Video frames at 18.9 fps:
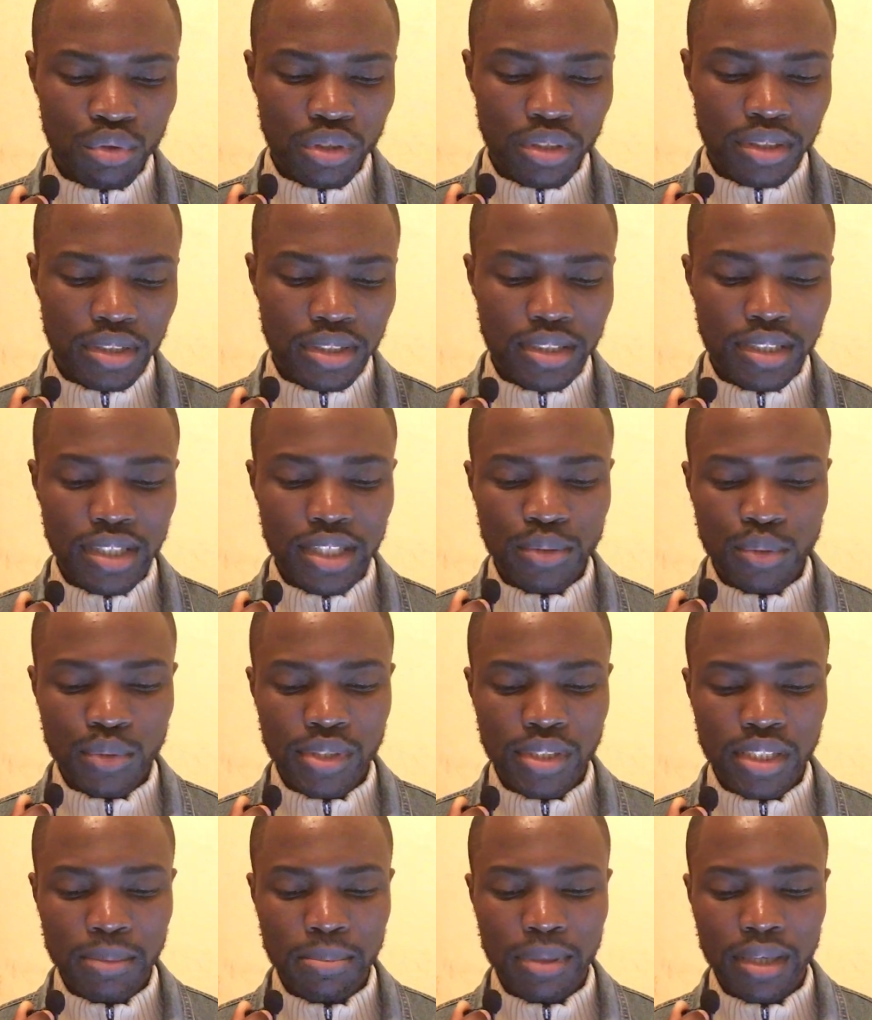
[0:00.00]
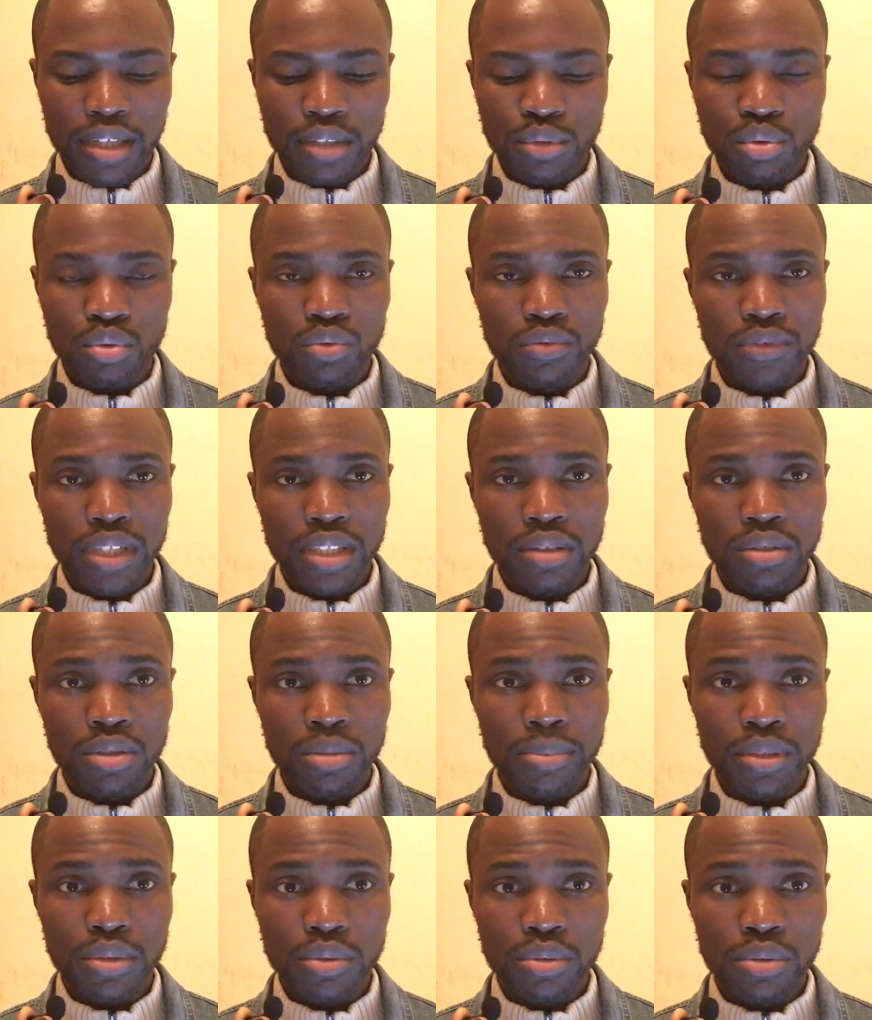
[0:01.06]
juridique qui est la société par action ouverte
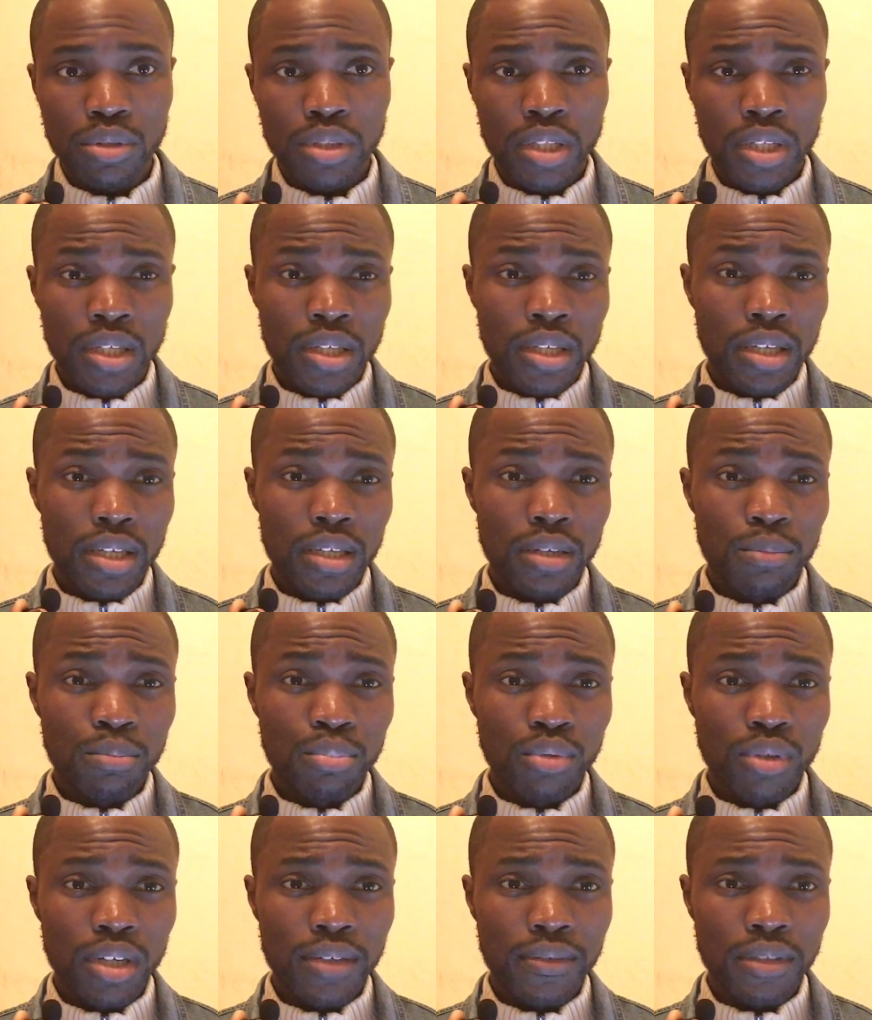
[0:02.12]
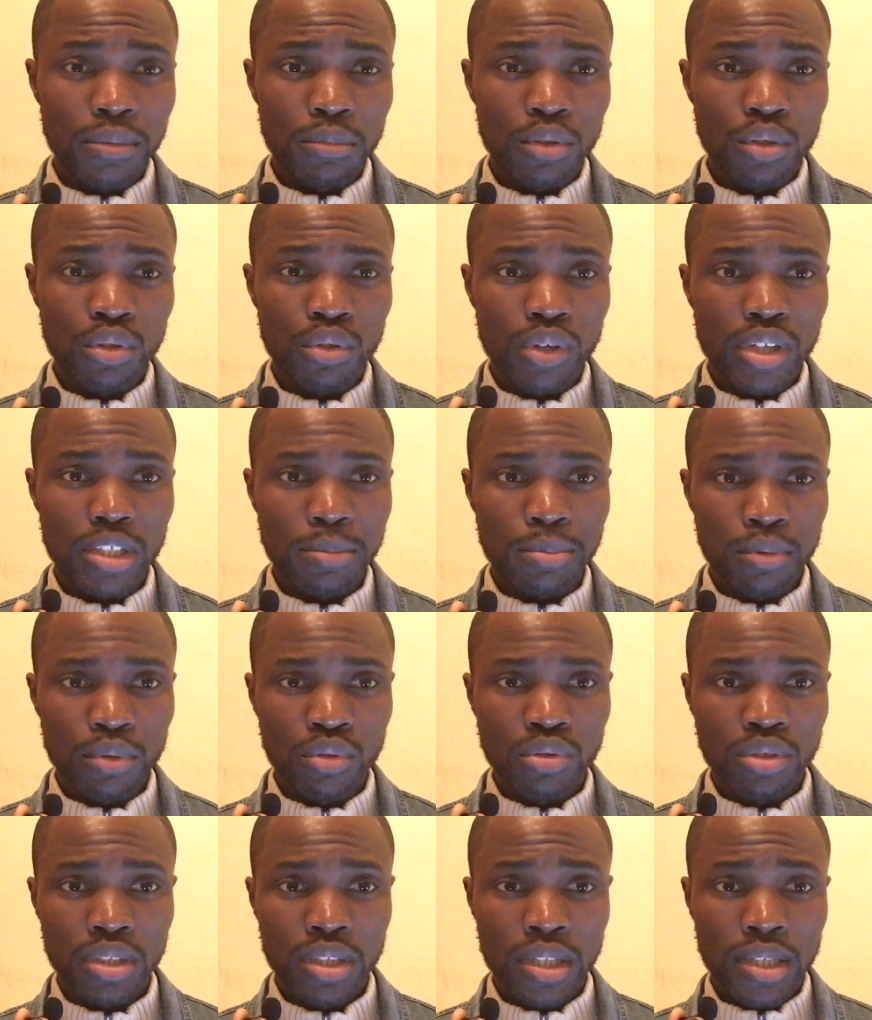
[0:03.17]
parce que elle pourra vraiment
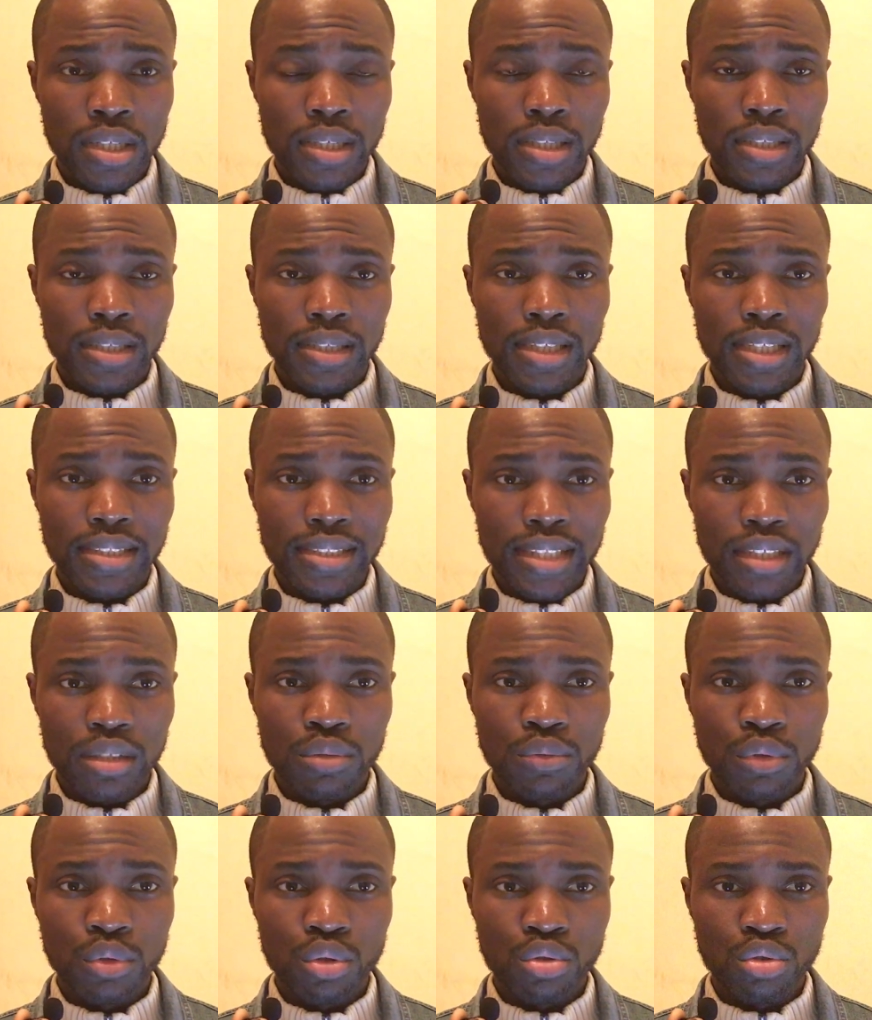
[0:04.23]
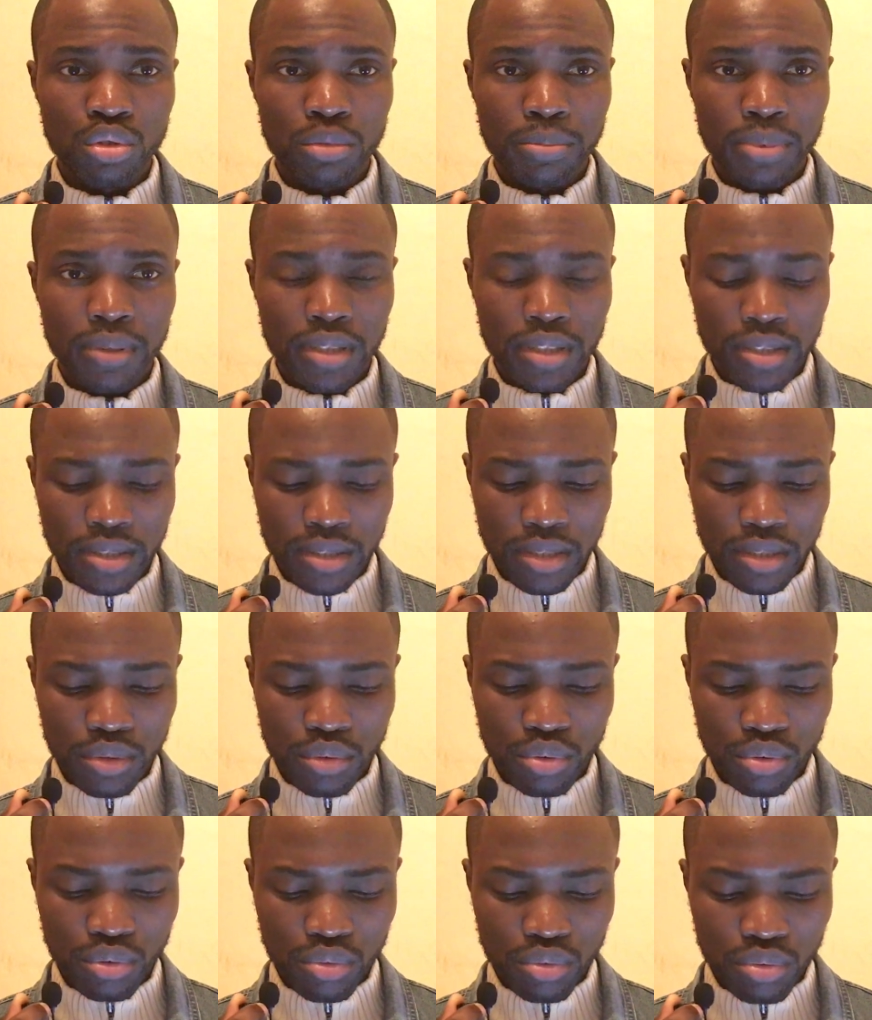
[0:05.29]
correspondre à la taille de votre entreprise et
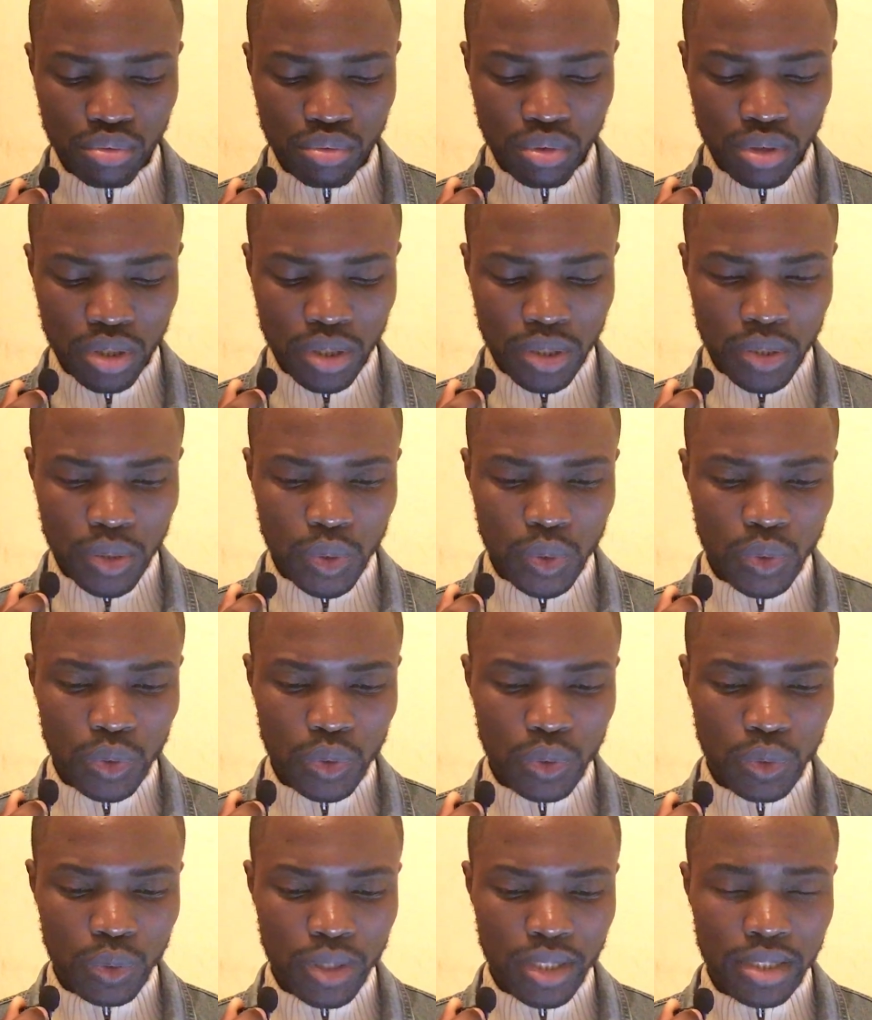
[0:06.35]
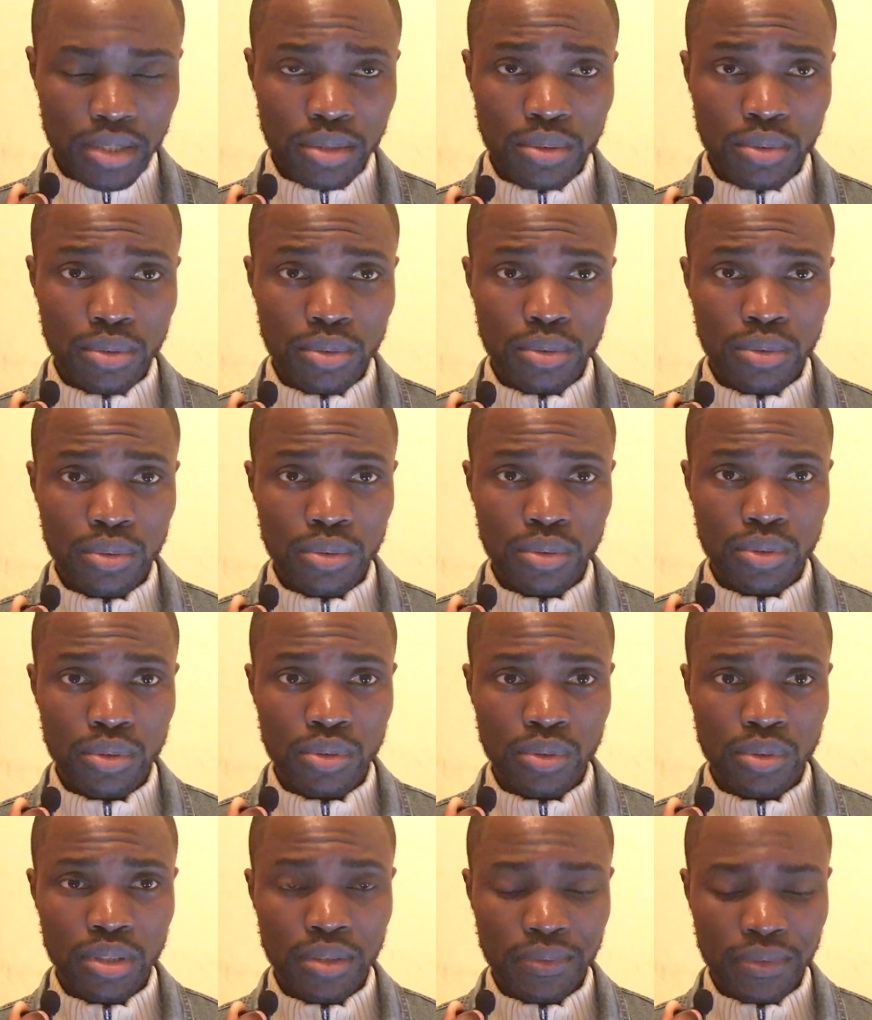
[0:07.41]
surtout euh, à euh,
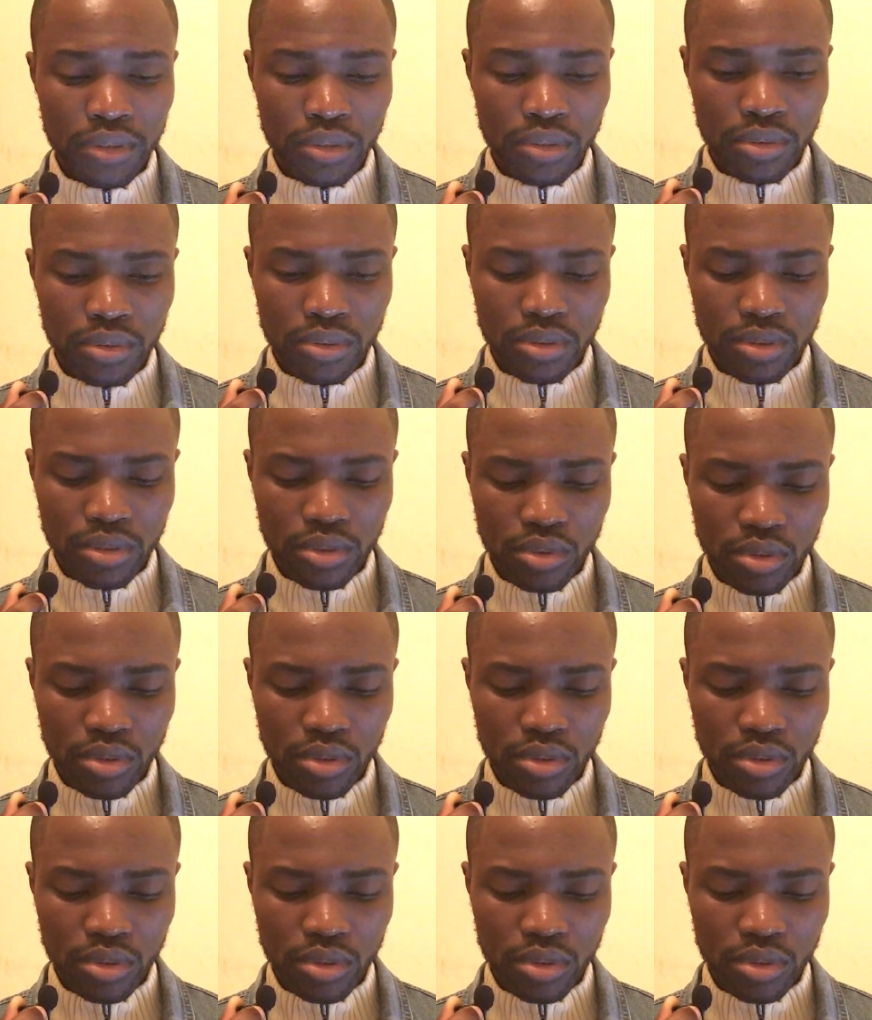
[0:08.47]
son, différent,